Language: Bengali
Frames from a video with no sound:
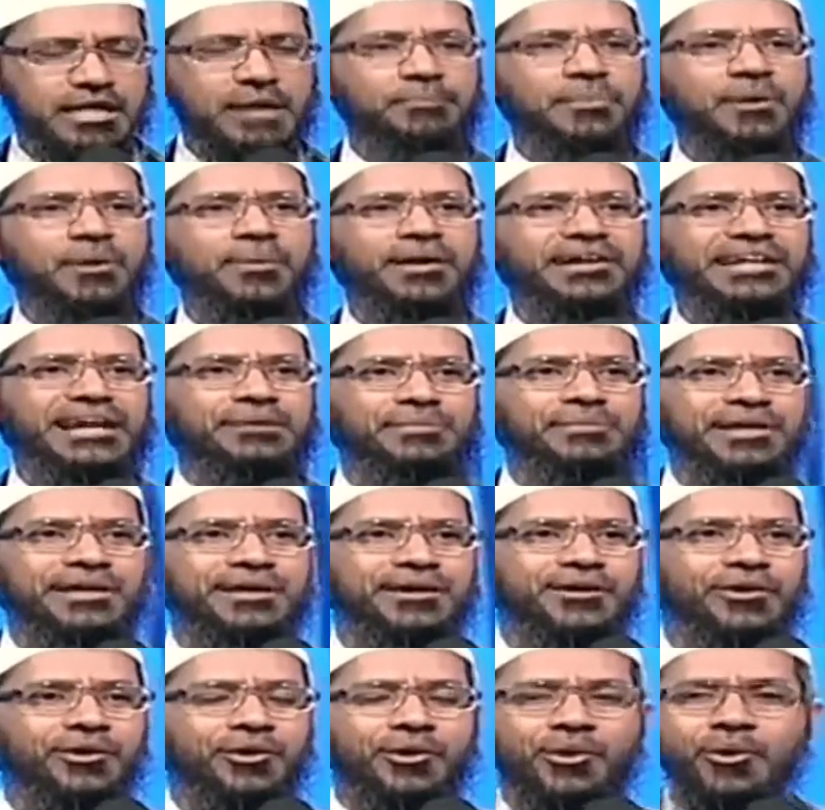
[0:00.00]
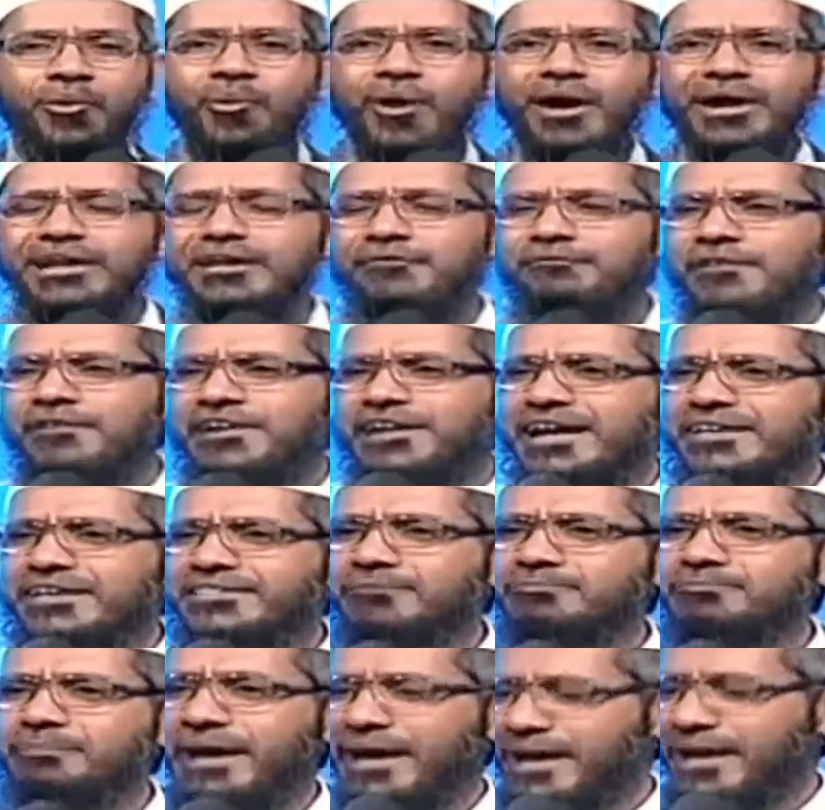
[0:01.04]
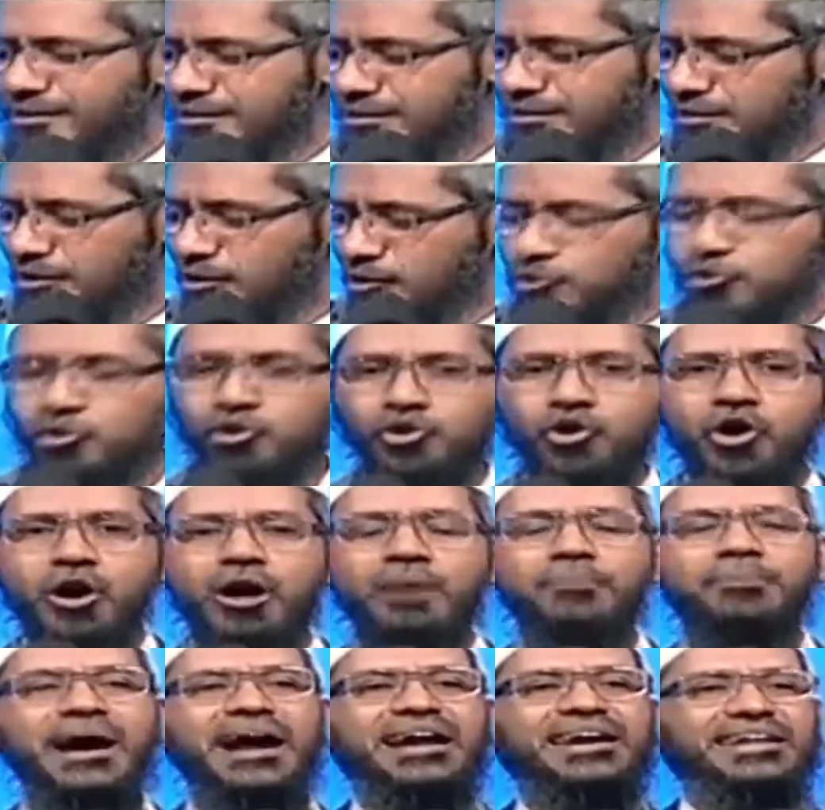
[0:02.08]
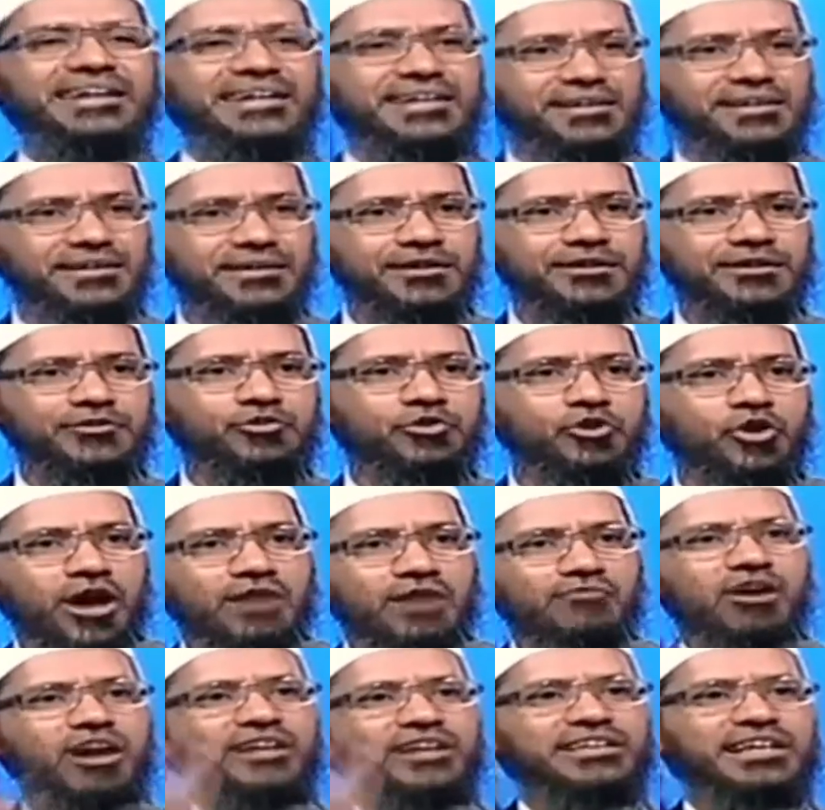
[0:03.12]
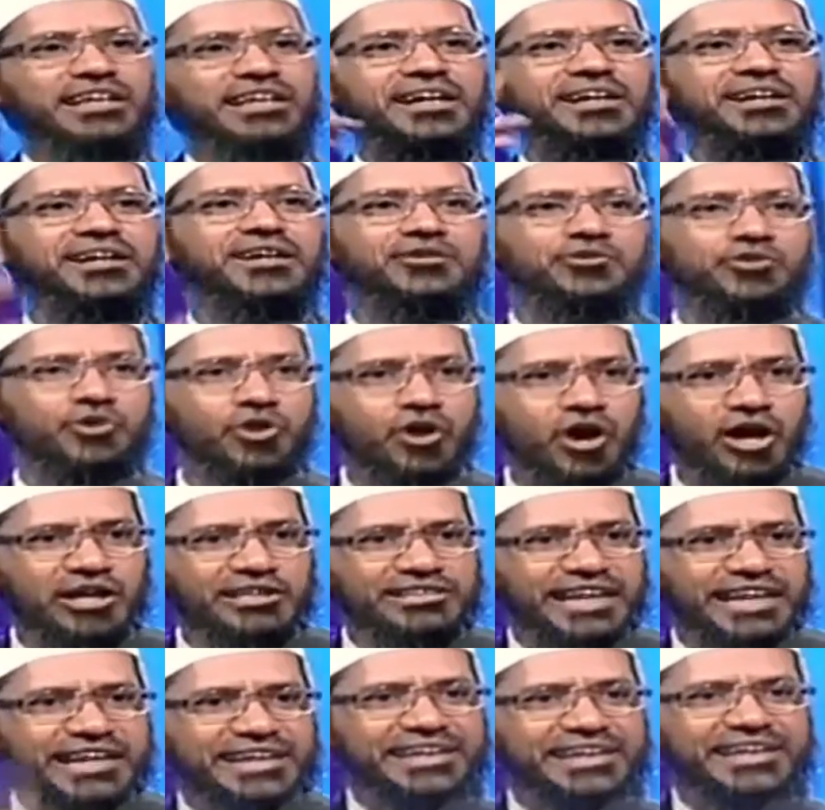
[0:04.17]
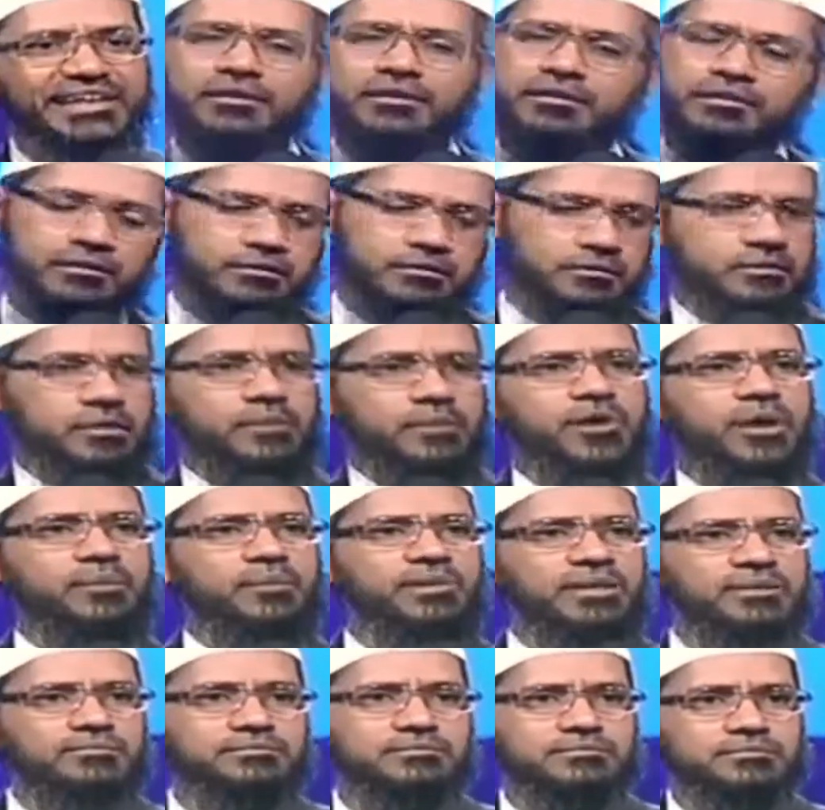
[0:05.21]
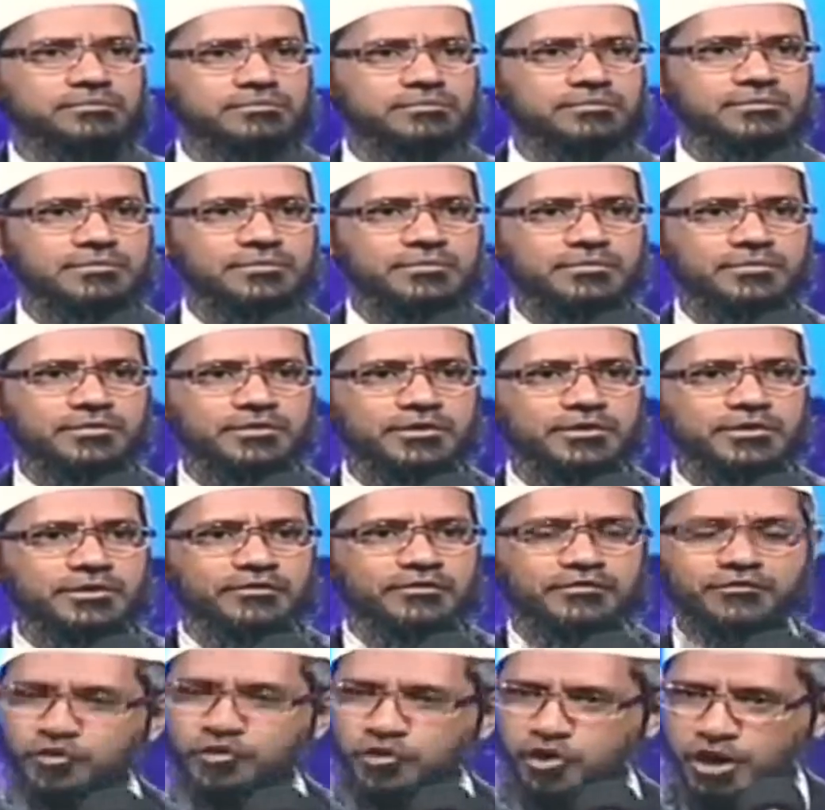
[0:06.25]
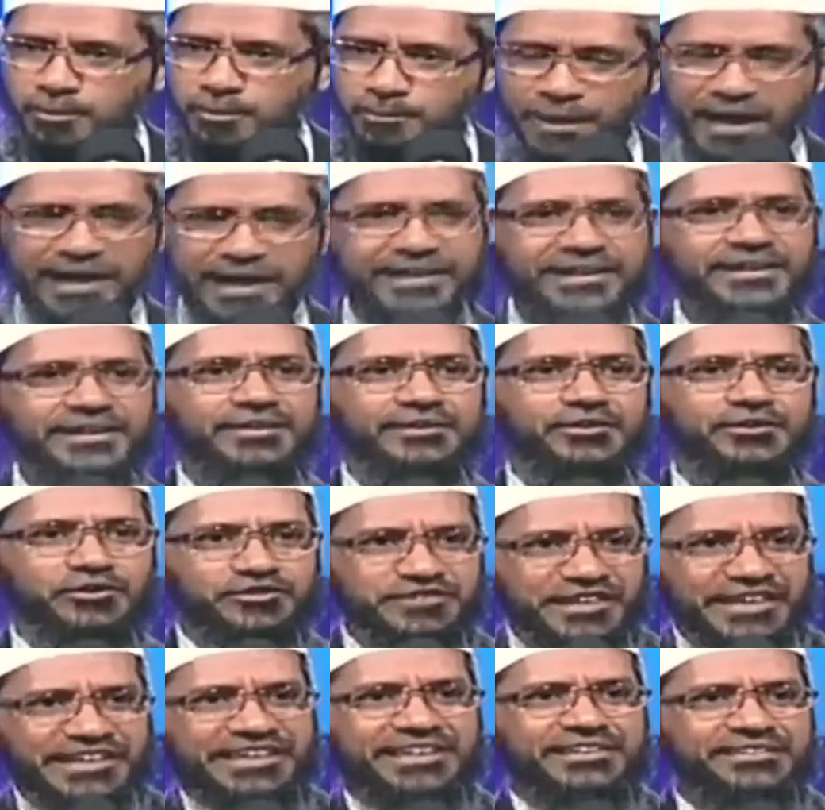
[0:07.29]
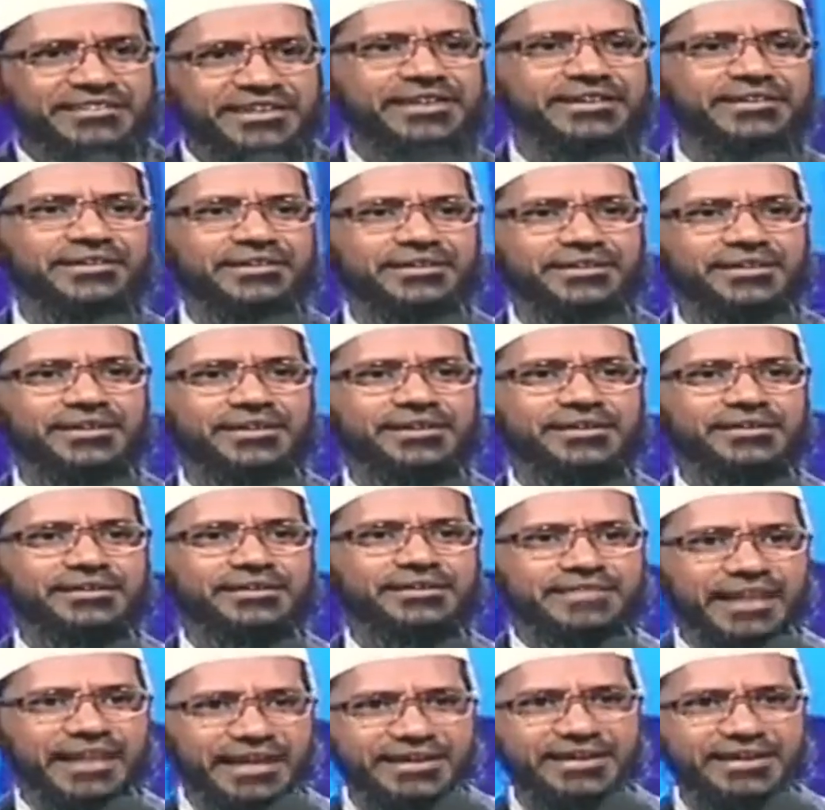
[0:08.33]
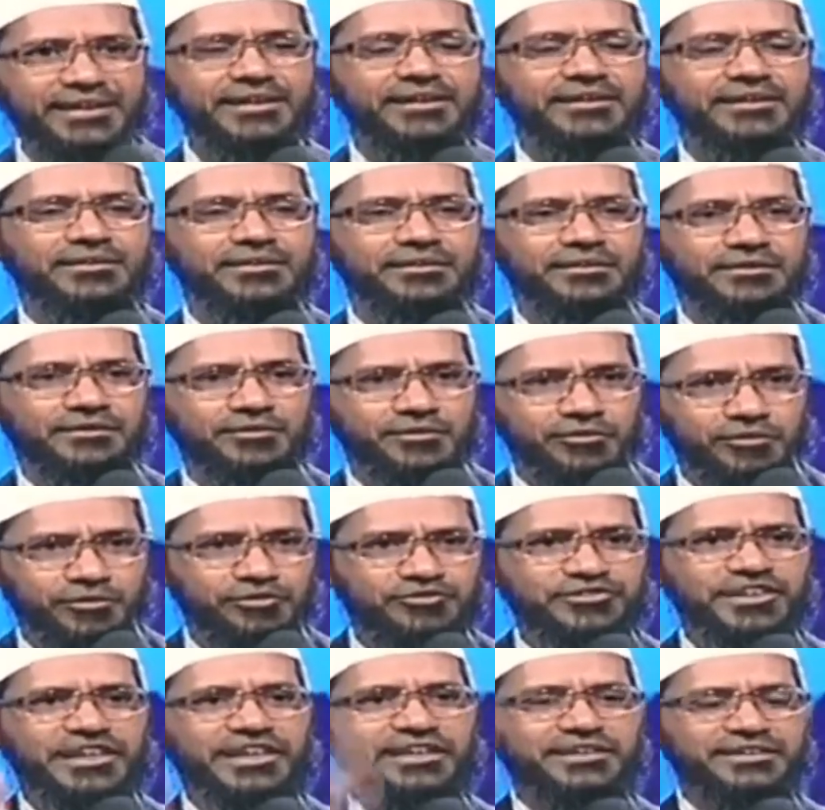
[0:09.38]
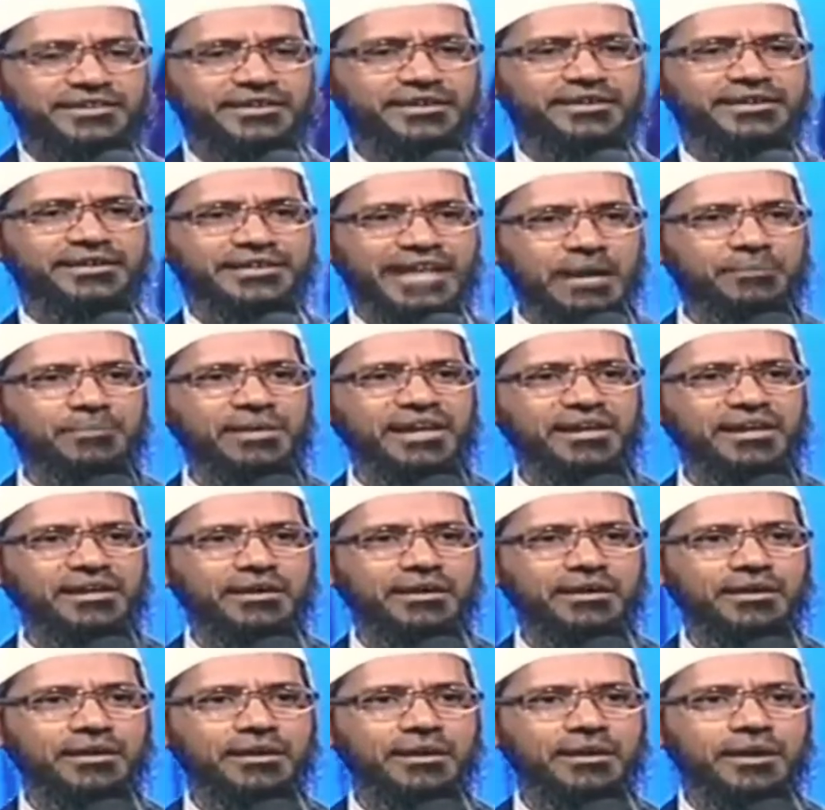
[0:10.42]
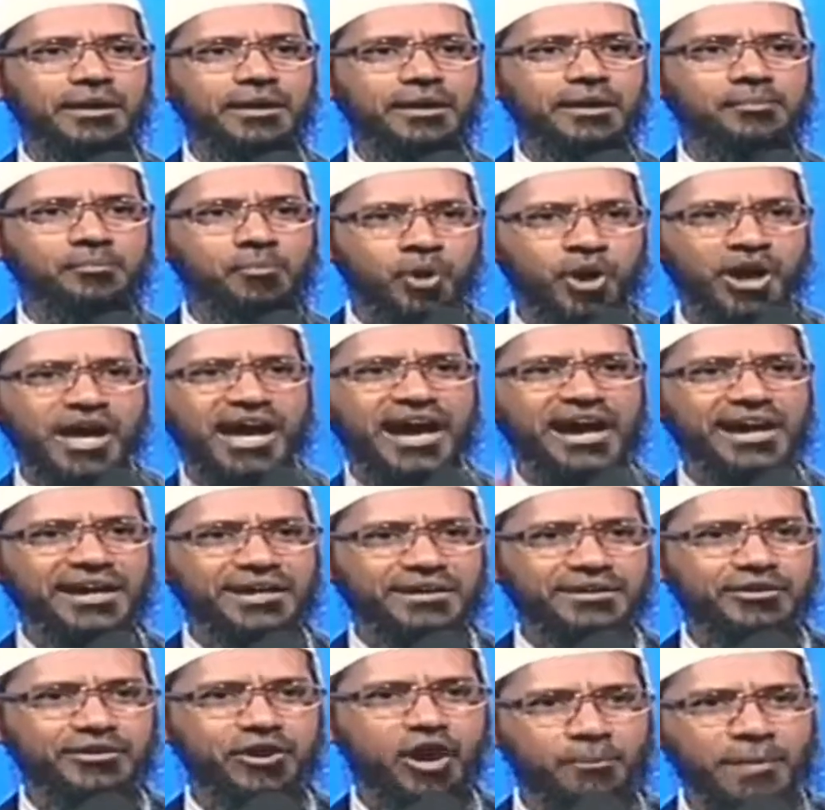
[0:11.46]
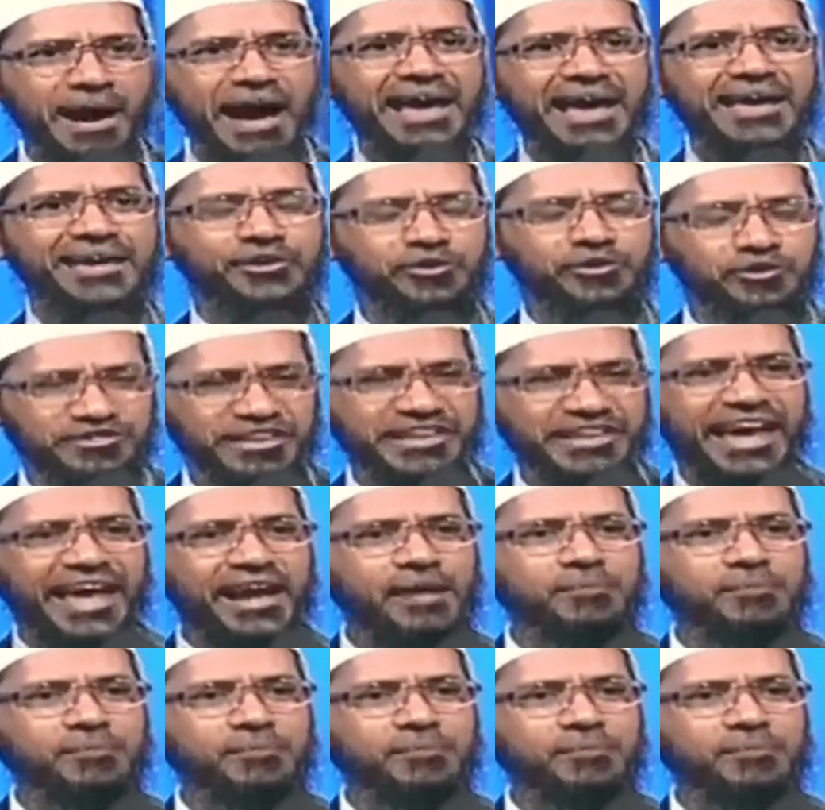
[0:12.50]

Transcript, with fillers: কিছু লোক আছে আমাকে বলে এতে আর এমন কি সমস্যা আপনি পানি বললেন ওয়াটার বললেন টানি বললেন সমস্যা কোথায় যদি বলেন পানি এটা হিন্দি নাম টানি হচ্ছে তামিল ময়া বা মাই এটা